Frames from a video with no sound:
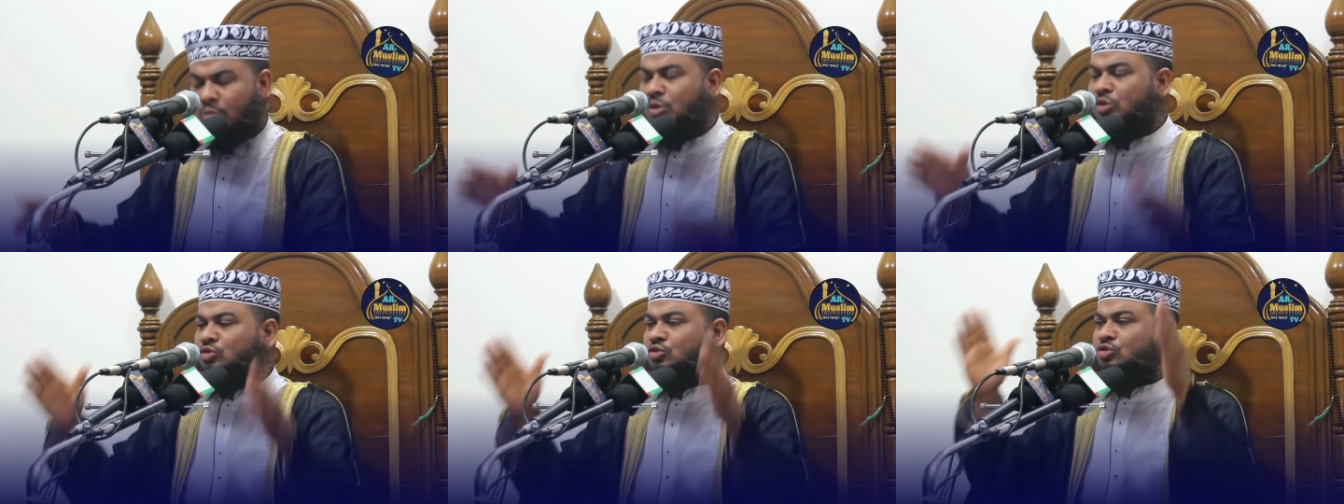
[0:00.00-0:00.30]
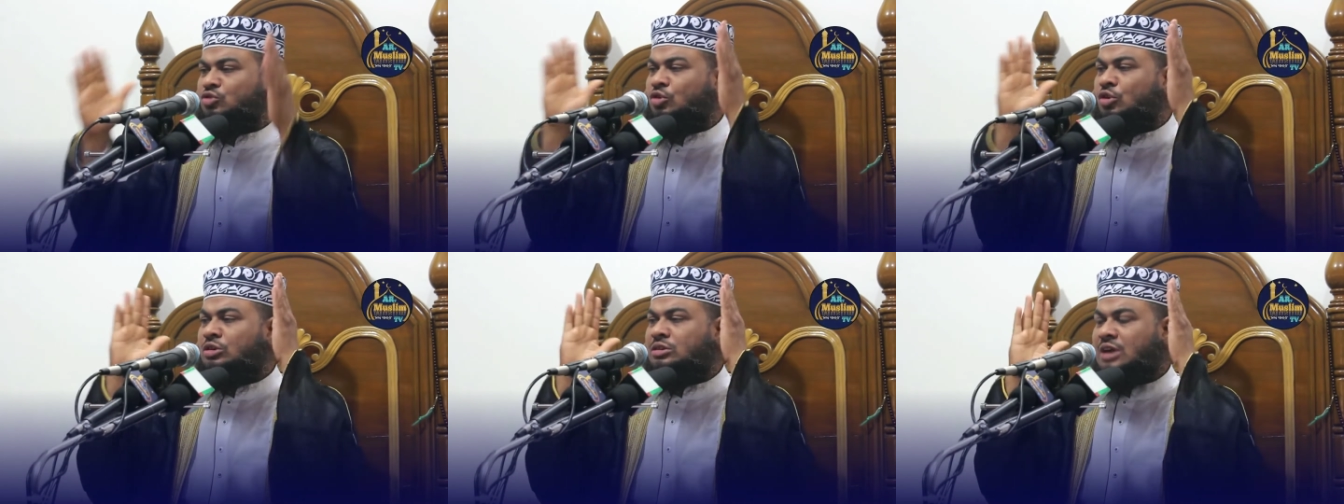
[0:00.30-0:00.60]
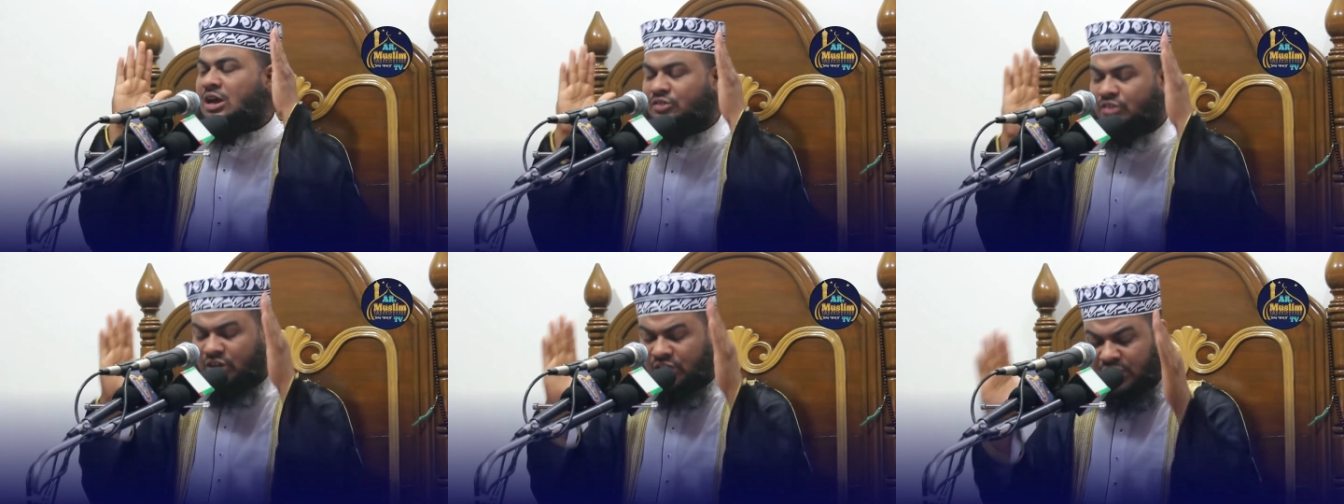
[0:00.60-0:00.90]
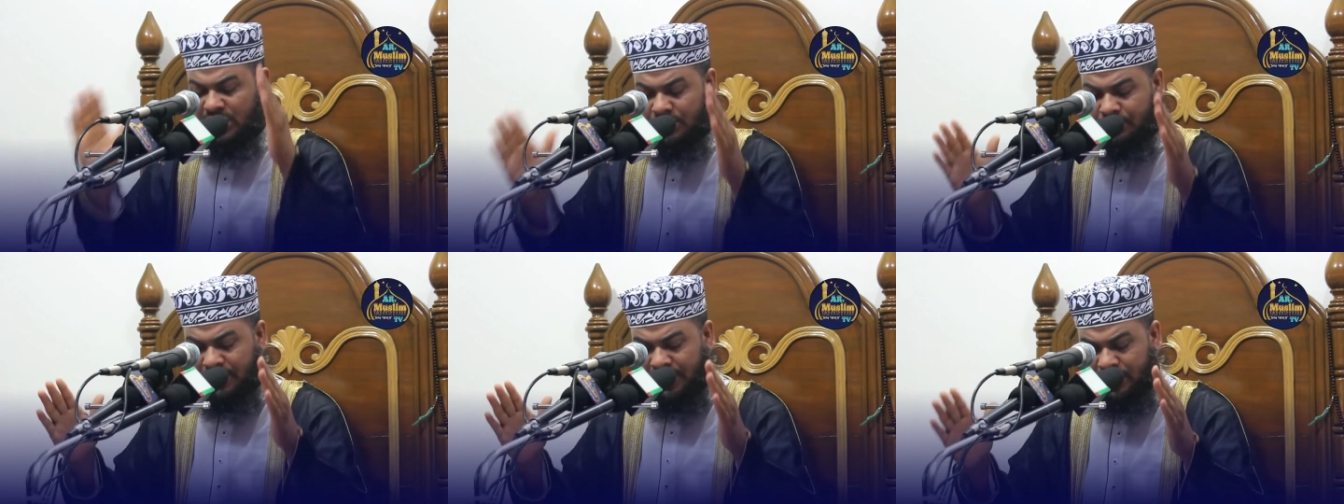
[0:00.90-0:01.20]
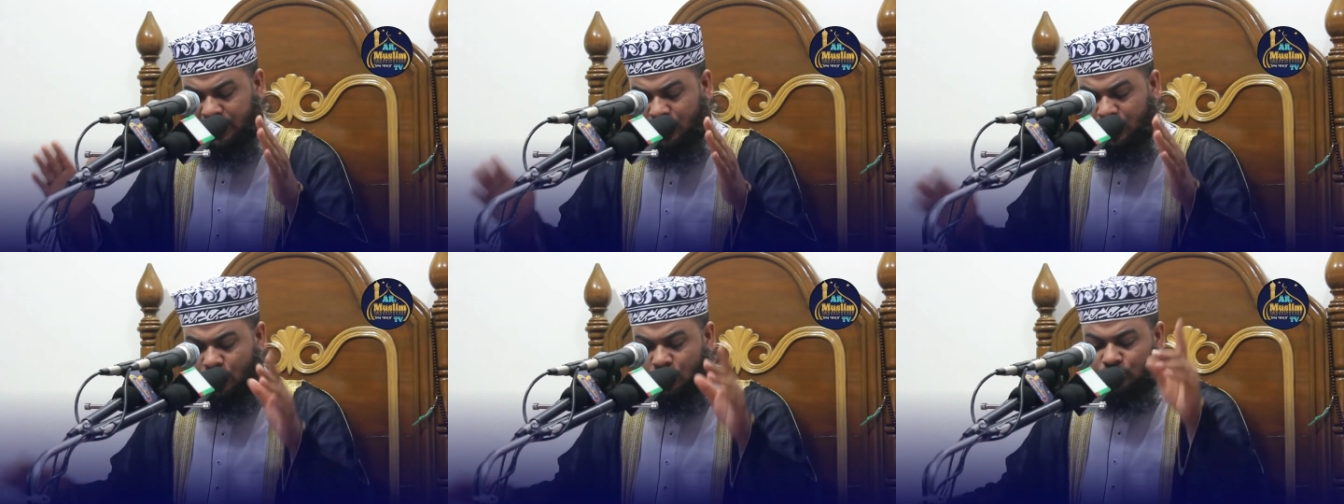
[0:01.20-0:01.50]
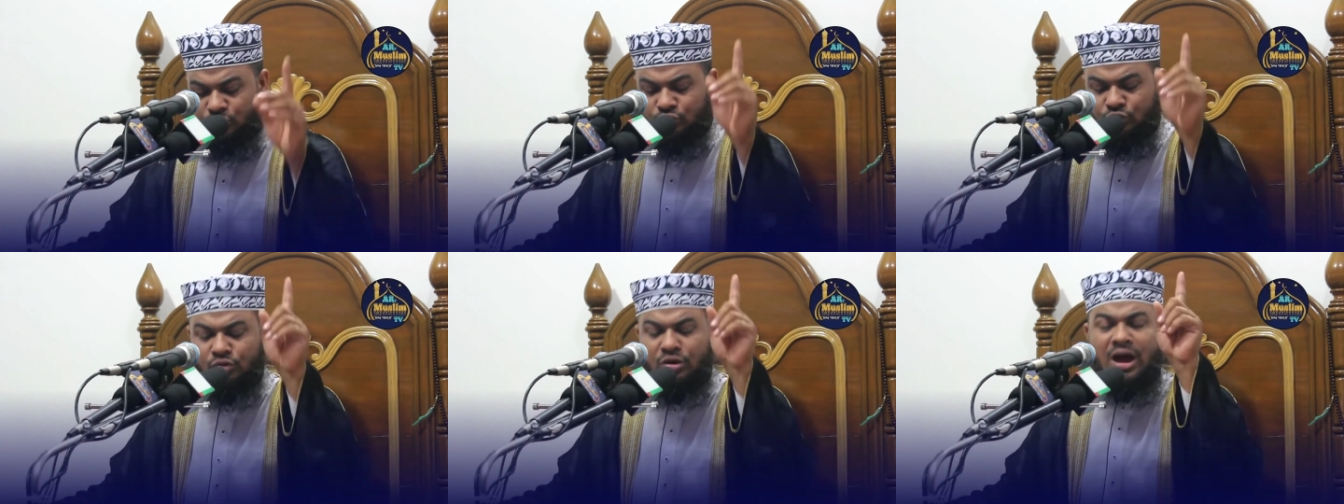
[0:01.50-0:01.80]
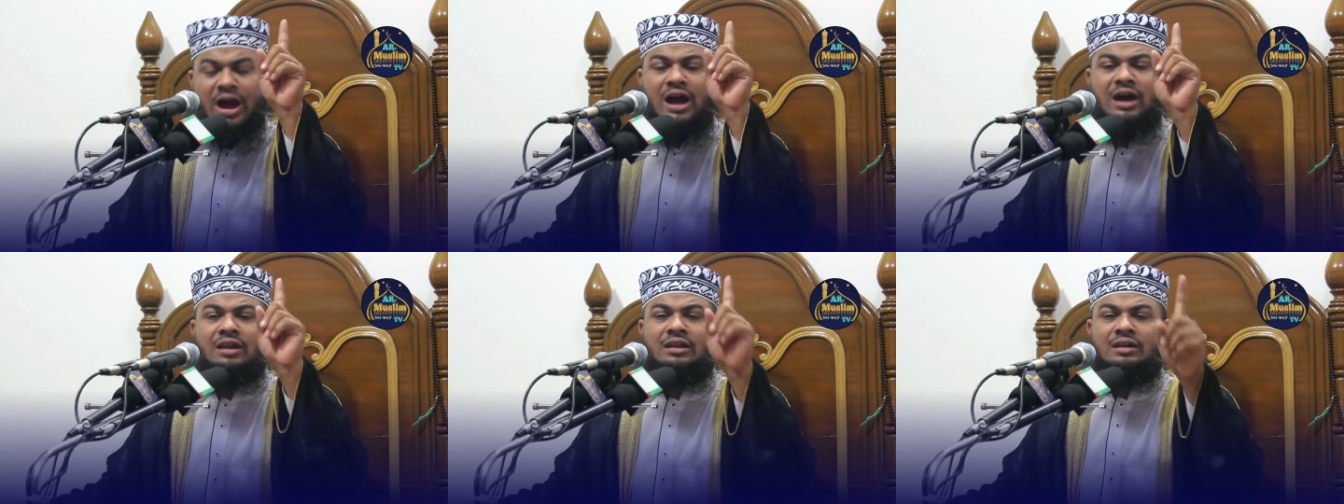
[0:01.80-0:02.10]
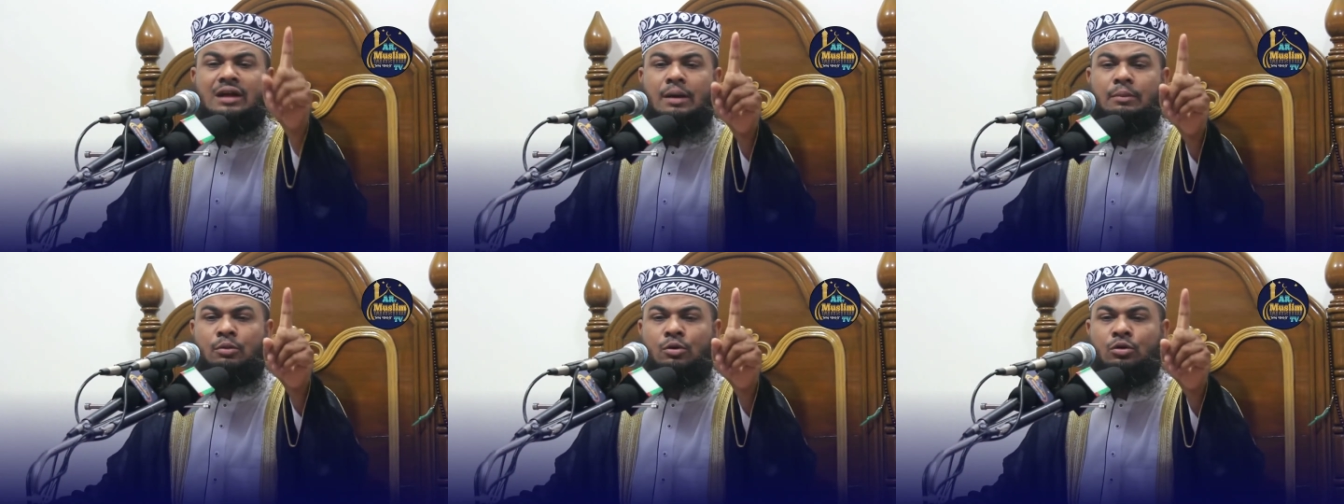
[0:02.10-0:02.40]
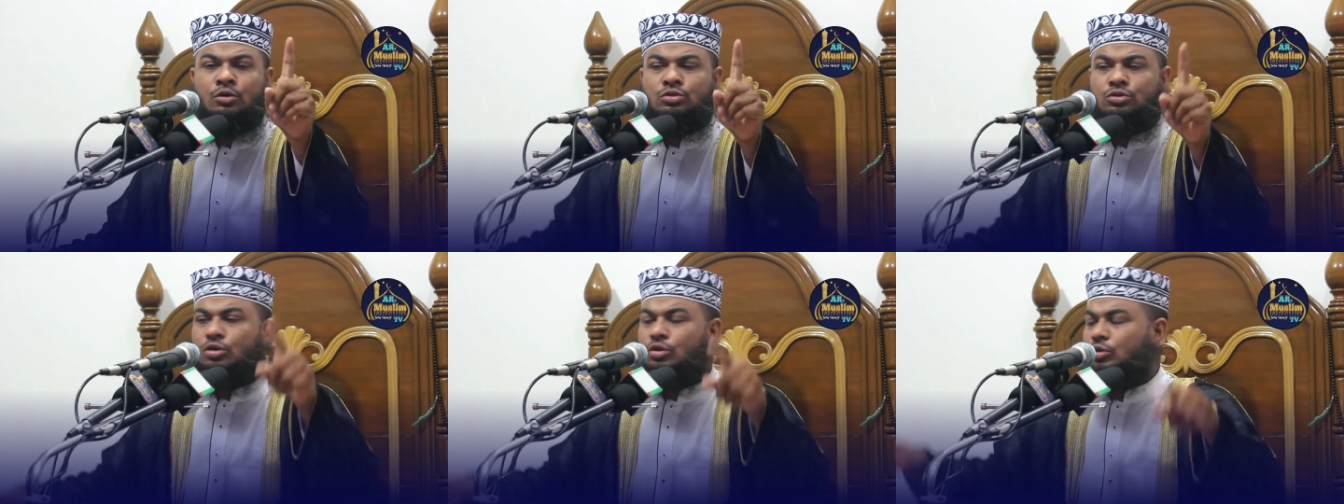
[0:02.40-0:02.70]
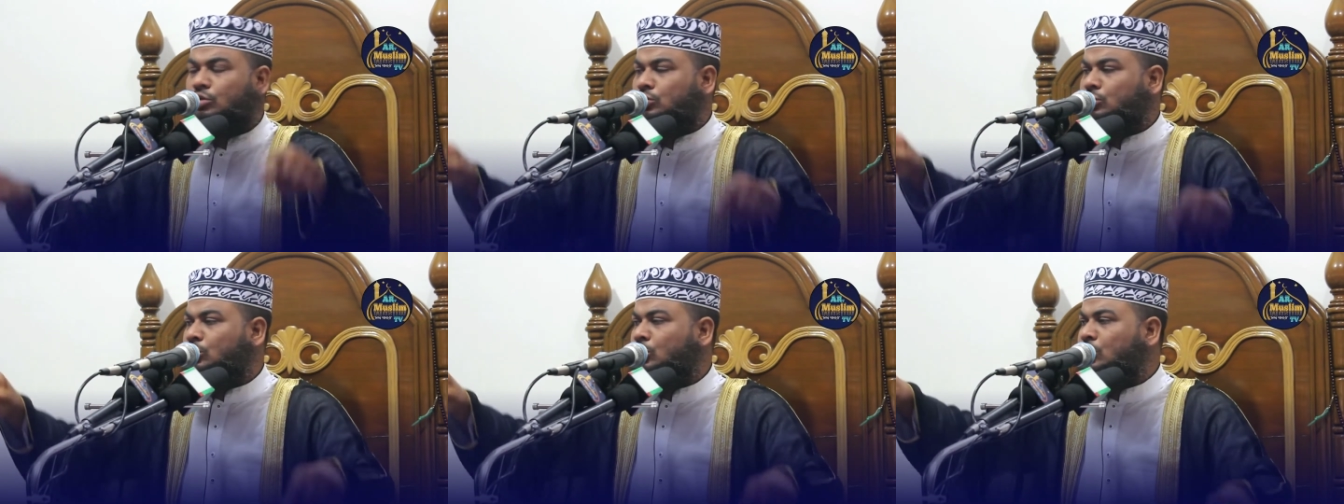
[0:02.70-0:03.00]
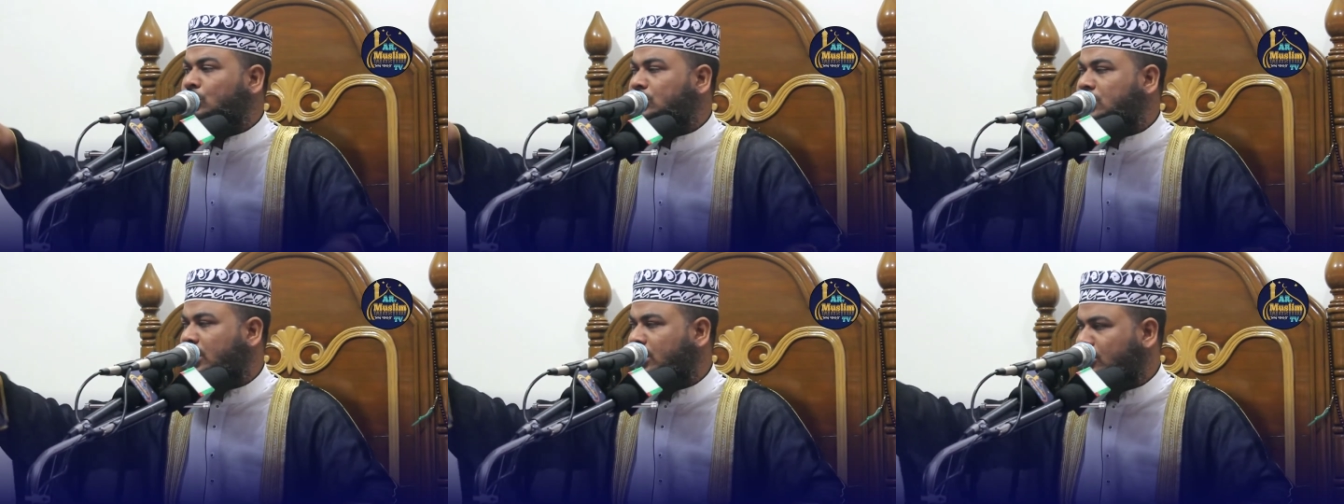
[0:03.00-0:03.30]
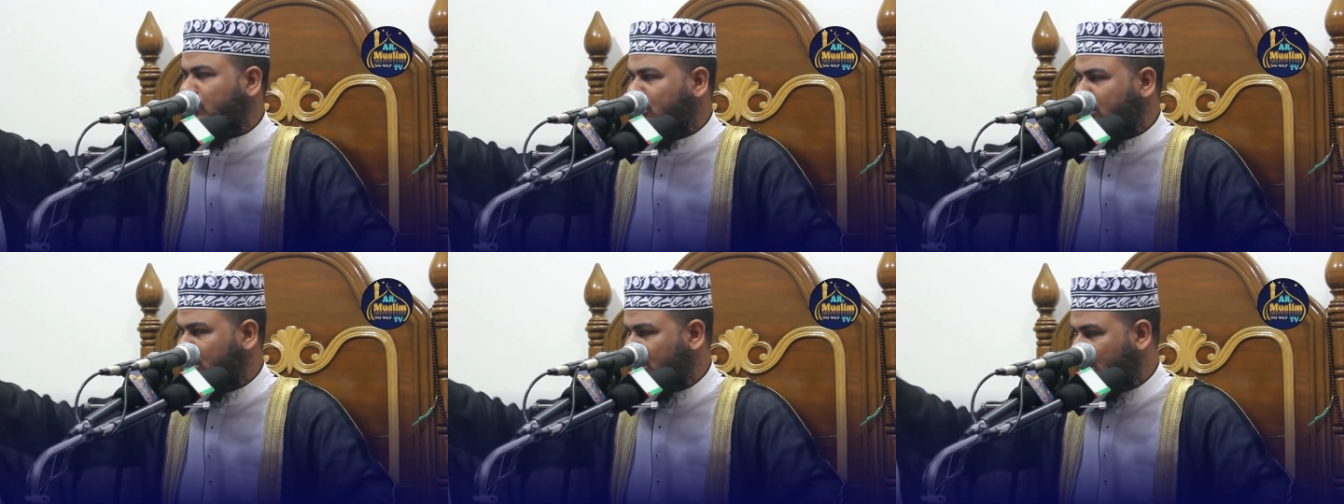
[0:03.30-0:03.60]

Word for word: অবশ্যই তা জেনে নেবেন সুরা আন কাবুত দুই থেকে তিন